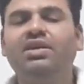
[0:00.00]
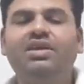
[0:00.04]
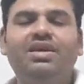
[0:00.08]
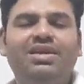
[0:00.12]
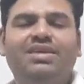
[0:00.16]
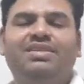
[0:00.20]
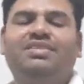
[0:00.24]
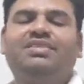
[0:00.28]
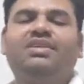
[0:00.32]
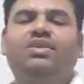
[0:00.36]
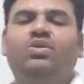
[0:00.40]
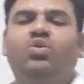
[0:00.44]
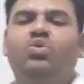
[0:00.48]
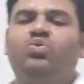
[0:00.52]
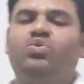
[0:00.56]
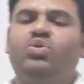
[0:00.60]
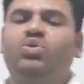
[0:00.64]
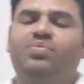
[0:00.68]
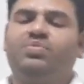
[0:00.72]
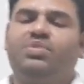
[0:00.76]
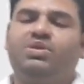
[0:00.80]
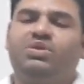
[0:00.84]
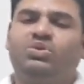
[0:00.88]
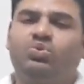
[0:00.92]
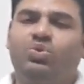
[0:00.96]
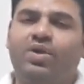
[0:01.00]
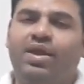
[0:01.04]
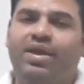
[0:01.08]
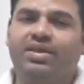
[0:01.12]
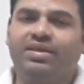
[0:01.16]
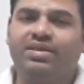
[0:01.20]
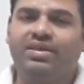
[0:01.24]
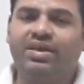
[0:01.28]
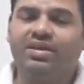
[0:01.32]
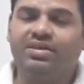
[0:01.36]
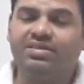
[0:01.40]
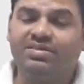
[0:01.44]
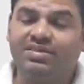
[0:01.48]
ई इज इक्वल टू एम सी स्क्वायर
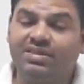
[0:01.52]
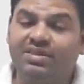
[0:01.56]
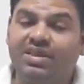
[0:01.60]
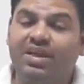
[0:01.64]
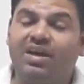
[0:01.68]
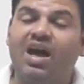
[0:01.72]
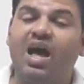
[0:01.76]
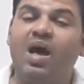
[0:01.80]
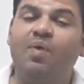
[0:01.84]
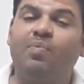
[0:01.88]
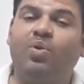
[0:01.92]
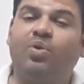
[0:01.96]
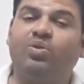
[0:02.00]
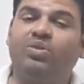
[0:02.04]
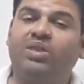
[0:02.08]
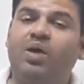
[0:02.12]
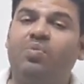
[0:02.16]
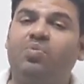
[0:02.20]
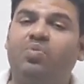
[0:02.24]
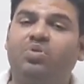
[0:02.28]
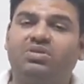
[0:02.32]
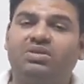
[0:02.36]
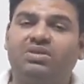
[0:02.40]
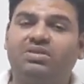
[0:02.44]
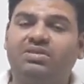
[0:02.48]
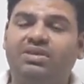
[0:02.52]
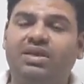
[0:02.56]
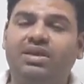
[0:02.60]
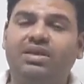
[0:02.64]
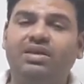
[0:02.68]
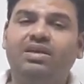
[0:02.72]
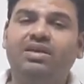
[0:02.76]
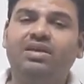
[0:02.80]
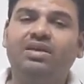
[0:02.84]
ये सीधा कहाँ पर होता है प्रोसेस ये